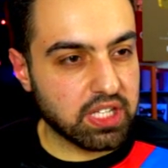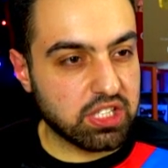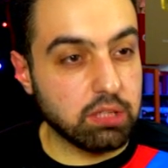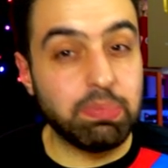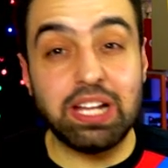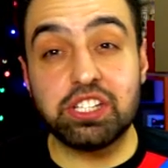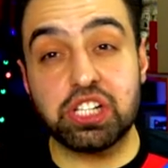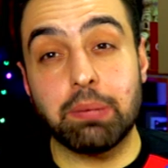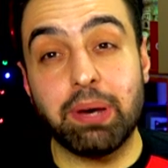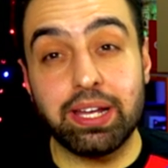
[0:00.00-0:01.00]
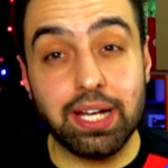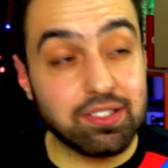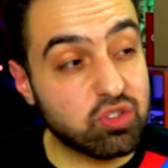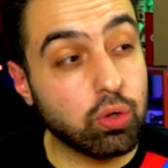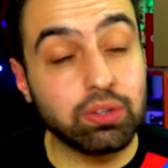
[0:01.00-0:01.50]
Şimdi Belçika bayrağı
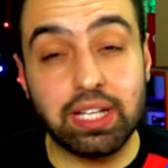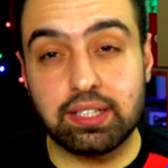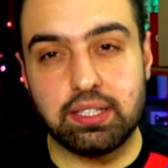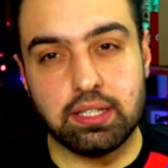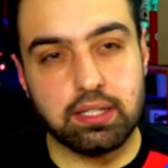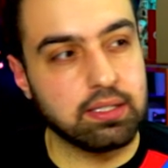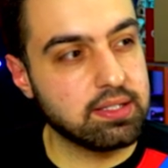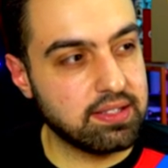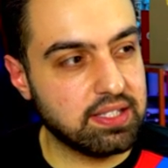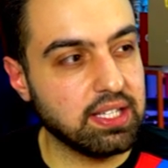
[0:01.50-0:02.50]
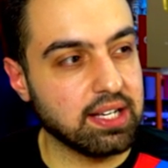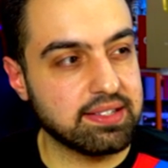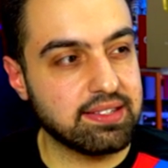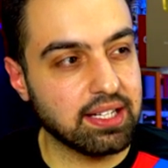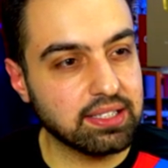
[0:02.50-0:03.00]
soldaki. Siyah,
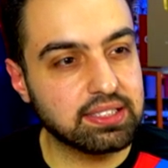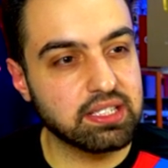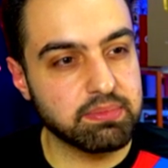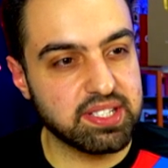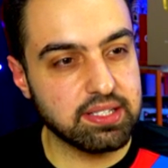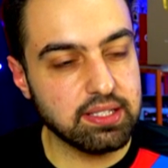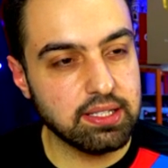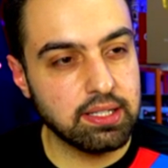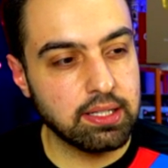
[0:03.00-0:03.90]
sarı, kırmızı.